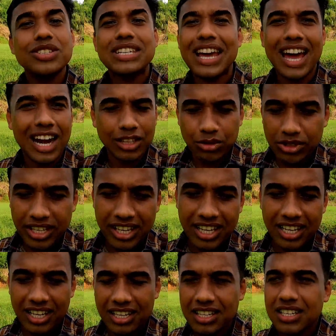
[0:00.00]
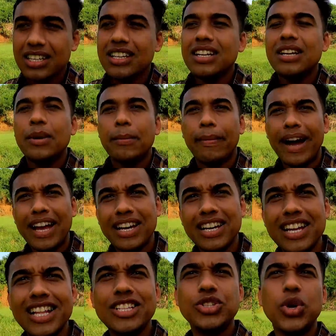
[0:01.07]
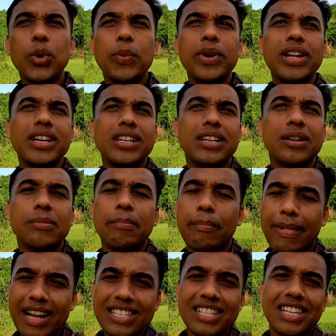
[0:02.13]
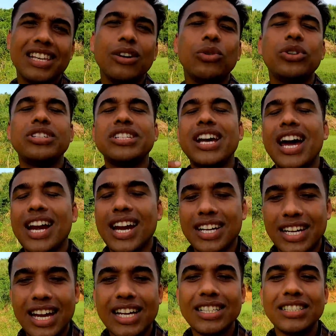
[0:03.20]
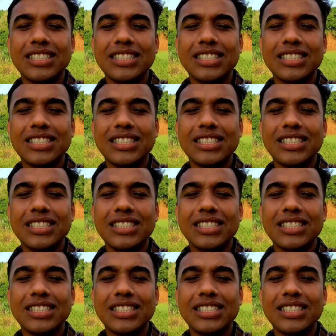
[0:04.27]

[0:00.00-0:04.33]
চেহারা তো দেখি না ভাই নীল ছবির মাঝে ওর চেহারাটা